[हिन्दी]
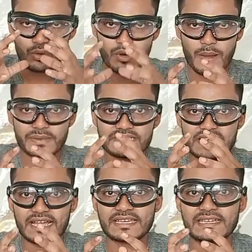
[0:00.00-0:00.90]
वहाँ पे
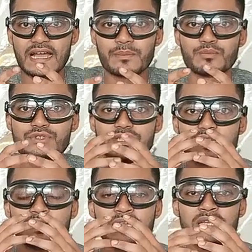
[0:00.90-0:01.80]
जाके आप
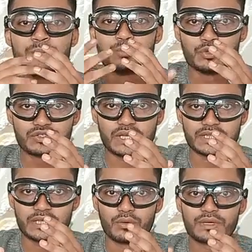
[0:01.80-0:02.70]
मुझे पूछ
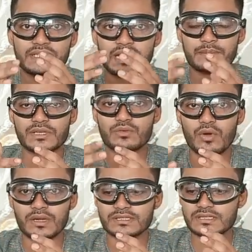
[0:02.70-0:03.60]
सकते हो कि हमें
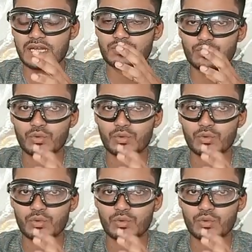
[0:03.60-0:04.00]
कौन सा